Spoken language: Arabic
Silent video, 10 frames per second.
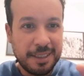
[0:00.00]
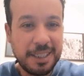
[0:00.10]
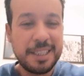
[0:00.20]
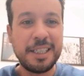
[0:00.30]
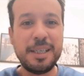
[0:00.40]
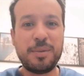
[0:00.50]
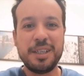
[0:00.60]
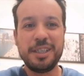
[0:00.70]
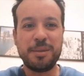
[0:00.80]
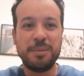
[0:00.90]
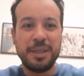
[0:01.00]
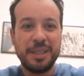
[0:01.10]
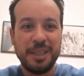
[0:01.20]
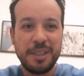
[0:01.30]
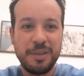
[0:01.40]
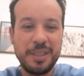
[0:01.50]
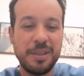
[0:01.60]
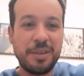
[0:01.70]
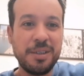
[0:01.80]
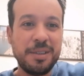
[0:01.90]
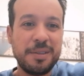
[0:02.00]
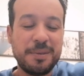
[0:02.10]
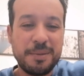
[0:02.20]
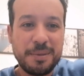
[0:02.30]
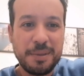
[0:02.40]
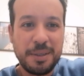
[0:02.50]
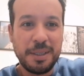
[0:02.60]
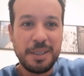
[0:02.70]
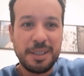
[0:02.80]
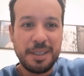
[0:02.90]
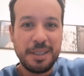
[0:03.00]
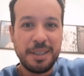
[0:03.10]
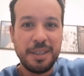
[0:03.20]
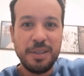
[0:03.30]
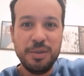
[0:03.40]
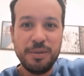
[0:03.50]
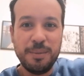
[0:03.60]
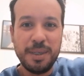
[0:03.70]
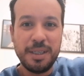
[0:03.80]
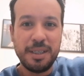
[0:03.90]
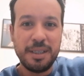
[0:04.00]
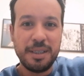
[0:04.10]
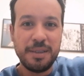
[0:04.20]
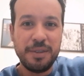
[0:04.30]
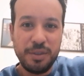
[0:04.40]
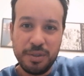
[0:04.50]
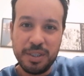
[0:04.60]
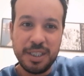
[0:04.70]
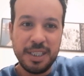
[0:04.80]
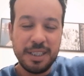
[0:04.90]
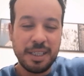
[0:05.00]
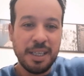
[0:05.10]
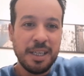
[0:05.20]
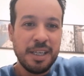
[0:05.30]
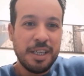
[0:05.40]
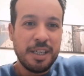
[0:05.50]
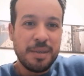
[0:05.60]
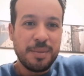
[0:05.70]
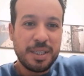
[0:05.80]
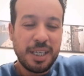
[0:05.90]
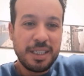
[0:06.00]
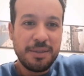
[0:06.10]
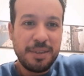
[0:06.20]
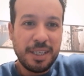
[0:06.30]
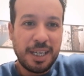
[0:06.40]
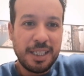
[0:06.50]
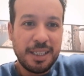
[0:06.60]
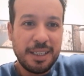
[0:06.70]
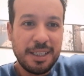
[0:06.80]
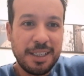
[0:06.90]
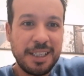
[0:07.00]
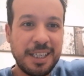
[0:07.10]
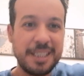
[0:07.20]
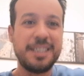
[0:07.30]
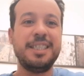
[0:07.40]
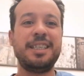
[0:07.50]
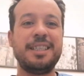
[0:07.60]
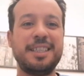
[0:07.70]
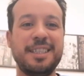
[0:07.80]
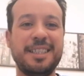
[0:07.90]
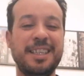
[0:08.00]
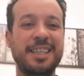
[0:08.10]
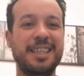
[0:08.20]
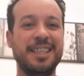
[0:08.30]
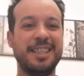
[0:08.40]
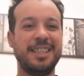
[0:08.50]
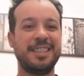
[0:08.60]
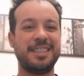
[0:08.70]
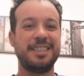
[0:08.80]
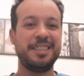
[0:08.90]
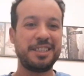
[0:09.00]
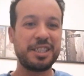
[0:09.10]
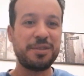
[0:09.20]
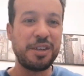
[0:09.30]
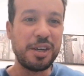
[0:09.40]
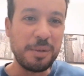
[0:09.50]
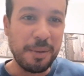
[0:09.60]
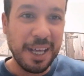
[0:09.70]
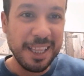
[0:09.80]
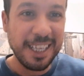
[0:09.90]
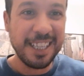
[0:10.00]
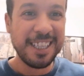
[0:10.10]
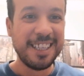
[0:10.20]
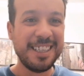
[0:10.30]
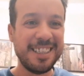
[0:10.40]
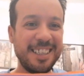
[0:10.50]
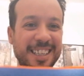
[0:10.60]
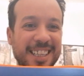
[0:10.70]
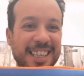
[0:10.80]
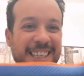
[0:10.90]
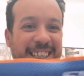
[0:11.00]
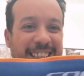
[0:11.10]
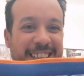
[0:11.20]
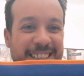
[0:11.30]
السلام عليكم الاولاد الكل اليوم فيديو جديد باش نحكي فيه على كان جديده نكتشفوها مع بعضنا اللي هي